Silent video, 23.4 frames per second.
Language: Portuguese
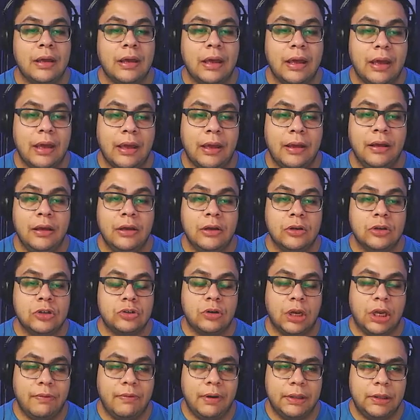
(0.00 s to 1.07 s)
É,
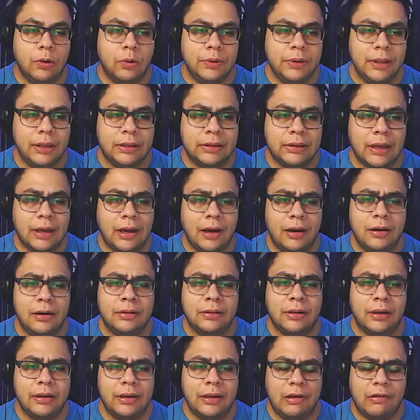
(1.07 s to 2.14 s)
só que vai ter um detalhe,
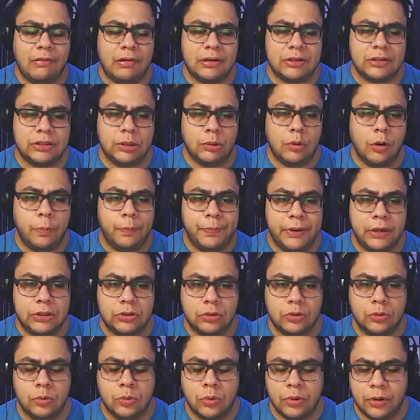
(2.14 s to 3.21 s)
tá? Em relação ao
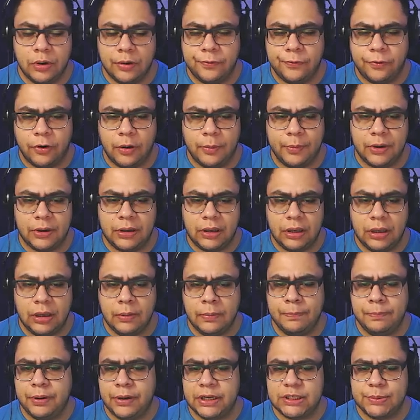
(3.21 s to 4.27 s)
preço do uniforme aqui,
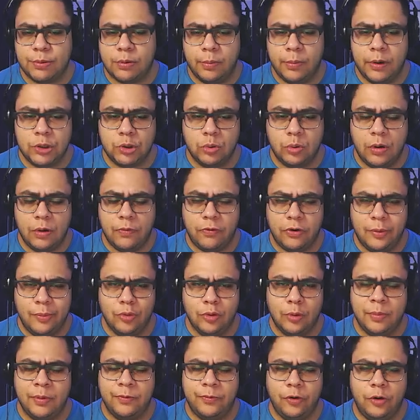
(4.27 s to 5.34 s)
principalmente do uniforme
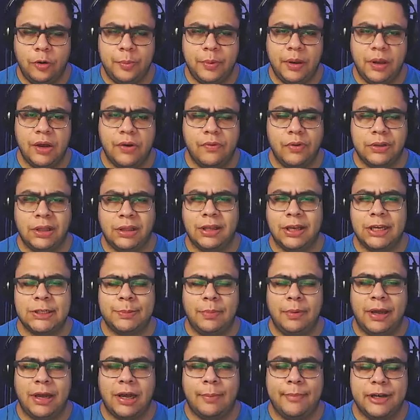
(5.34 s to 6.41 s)
do Homem-Formiga. Vou tentar
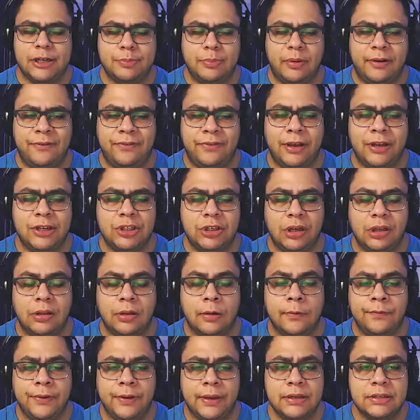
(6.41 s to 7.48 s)
explicar mais pra frente que
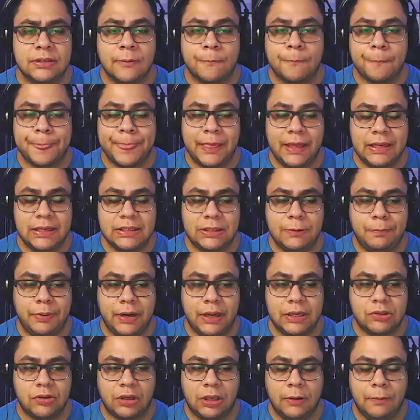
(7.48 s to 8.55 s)
talvez esse
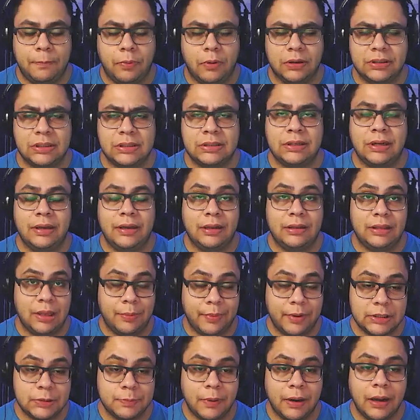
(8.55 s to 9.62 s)
preço aqui possa sair até
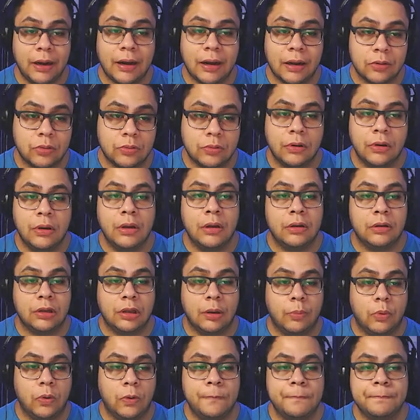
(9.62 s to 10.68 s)
mais barato, tá
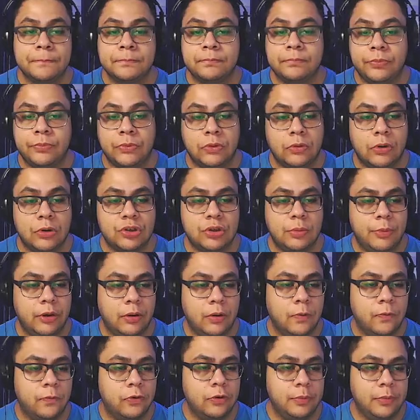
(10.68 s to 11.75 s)
bom? Nosso
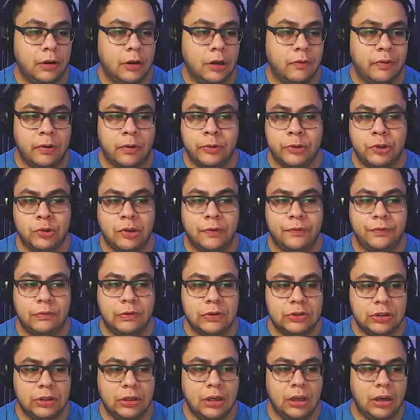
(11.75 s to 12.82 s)
amigão Formigão vai continuar a
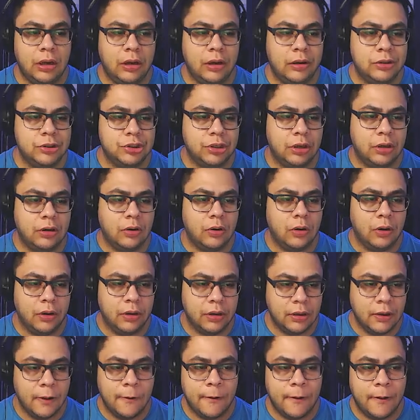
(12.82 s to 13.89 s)
velocidade,
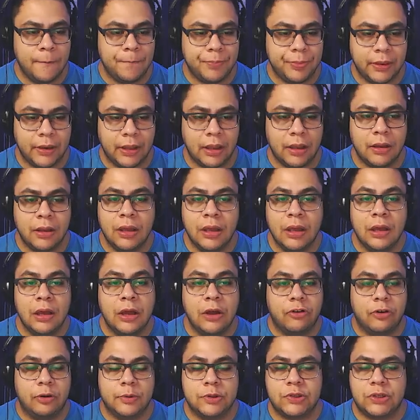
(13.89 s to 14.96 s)
herói, né?
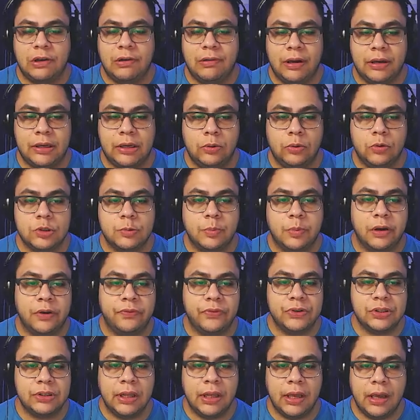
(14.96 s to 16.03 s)
Vamos falar aqui dos
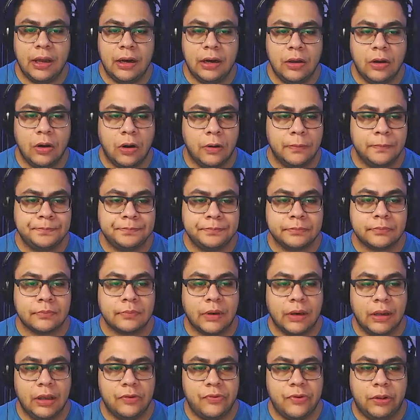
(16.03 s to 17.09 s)
buffs dele, ó.
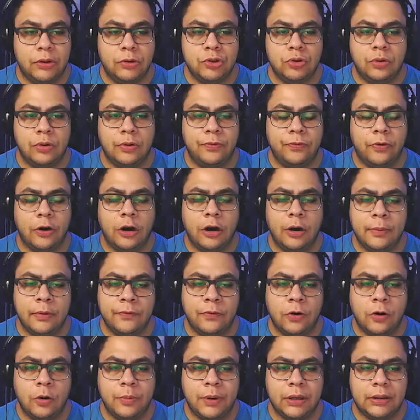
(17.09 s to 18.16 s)
Efeito de uniforme,
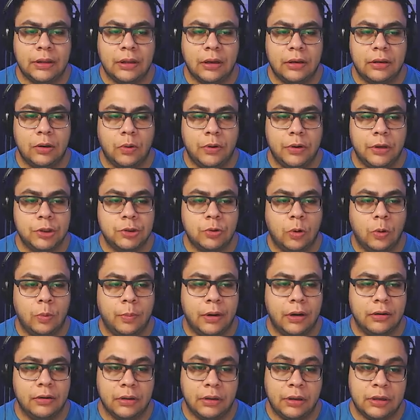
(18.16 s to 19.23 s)
vai aumentar aqui o hit de
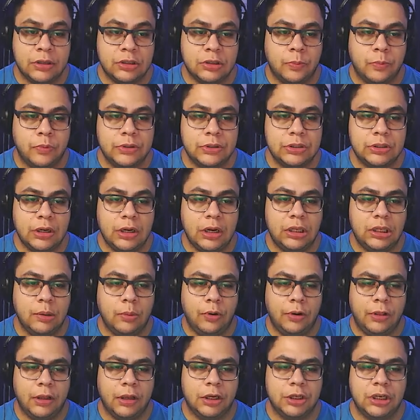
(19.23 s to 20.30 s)
combate em 15%,
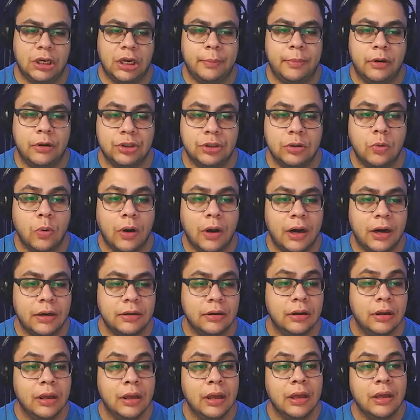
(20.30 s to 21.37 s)
unidade de quebra de
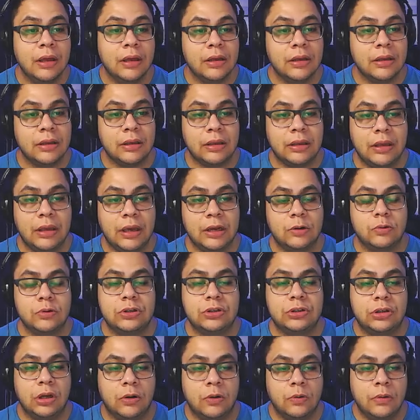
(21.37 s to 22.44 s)
guarda e
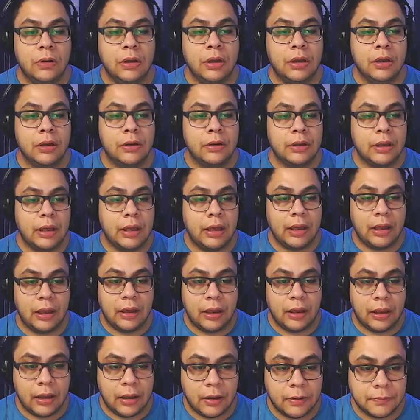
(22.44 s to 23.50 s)
redução
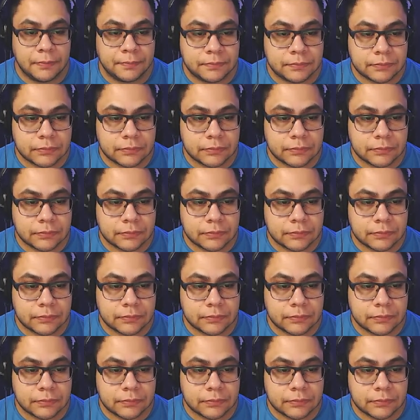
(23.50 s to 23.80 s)
é,